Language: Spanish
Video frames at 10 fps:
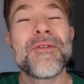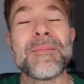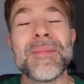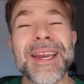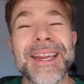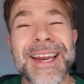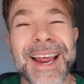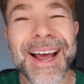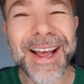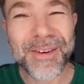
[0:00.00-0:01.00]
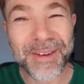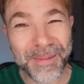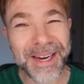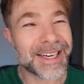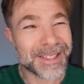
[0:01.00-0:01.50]
femenina,
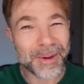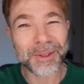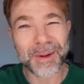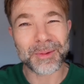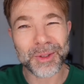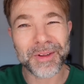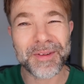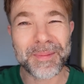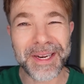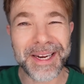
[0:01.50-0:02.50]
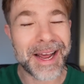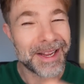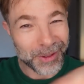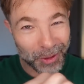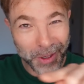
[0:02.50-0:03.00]
femenina, es que me gusta mucho de femenina.
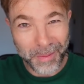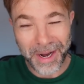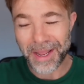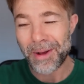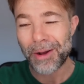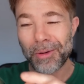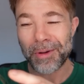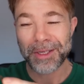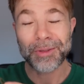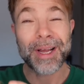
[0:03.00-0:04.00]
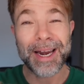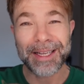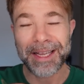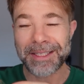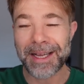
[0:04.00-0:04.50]
Os lo dejo por aquí abajo, es un
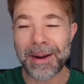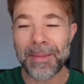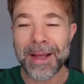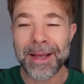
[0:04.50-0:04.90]
canal de Instagram.